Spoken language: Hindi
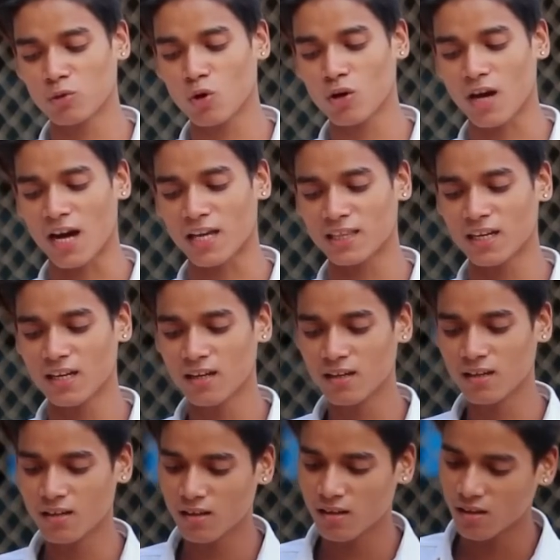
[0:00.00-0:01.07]
मैंने उसको कहा था
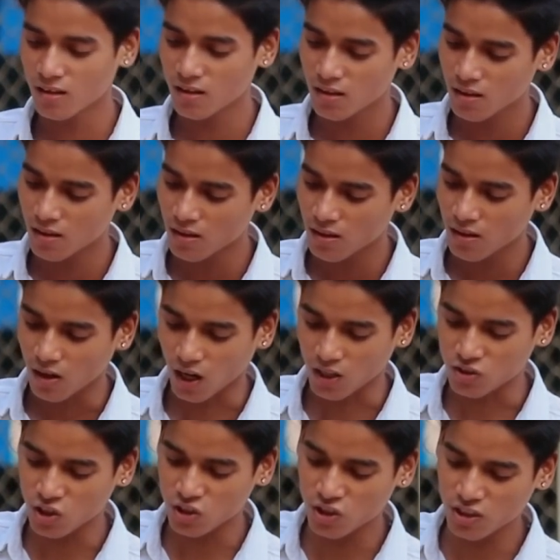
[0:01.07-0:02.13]

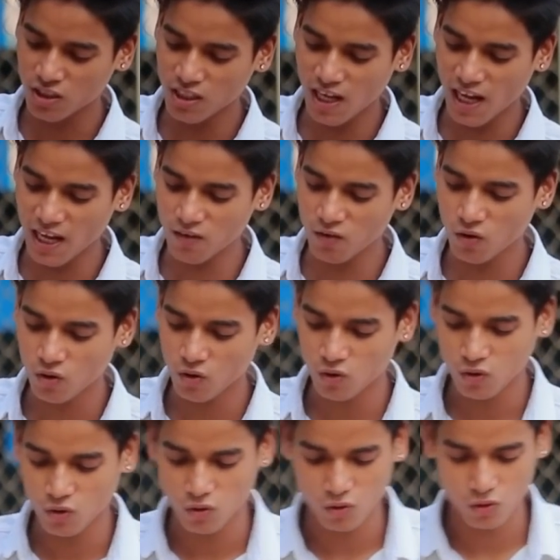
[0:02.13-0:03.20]
अच्छी चीज़ नहीं लाया वो
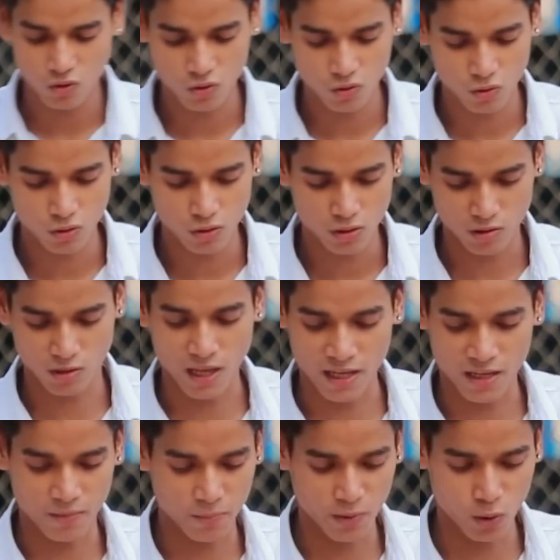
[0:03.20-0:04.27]
खोल लू
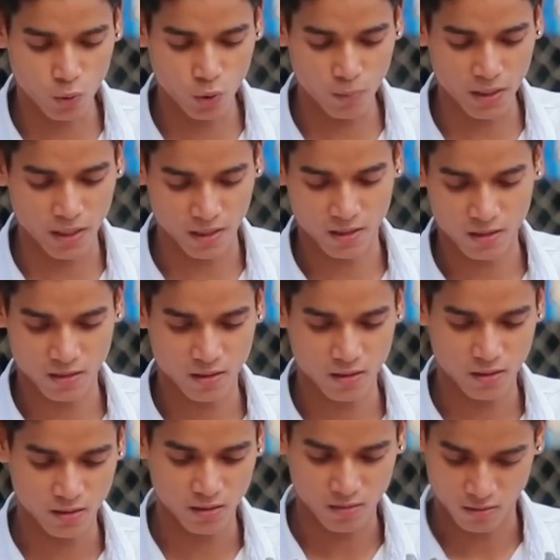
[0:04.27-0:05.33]
नहीं बिल्कुल नहीं
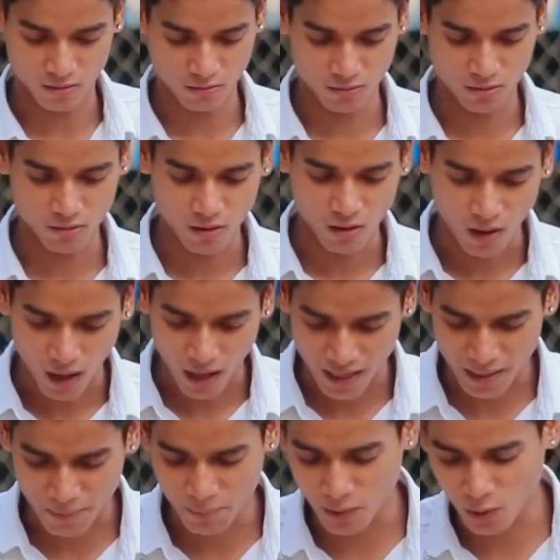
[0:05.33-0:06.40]

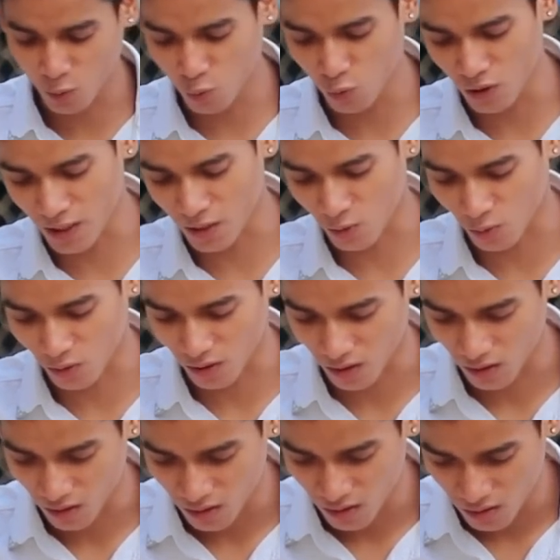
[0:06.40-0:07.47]
अरे बिल्कुल नहीं
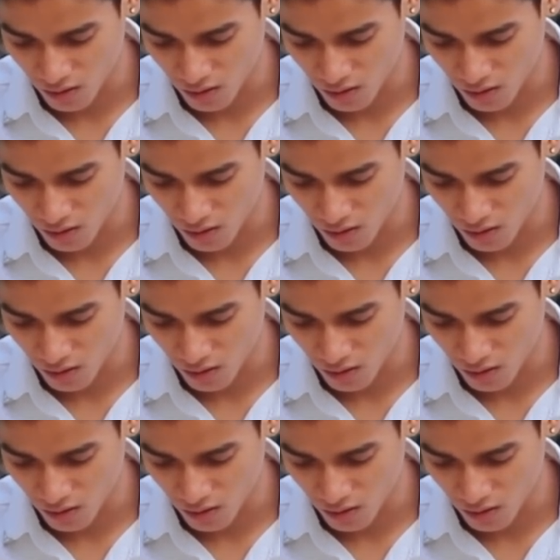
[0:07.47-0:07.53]
खोलना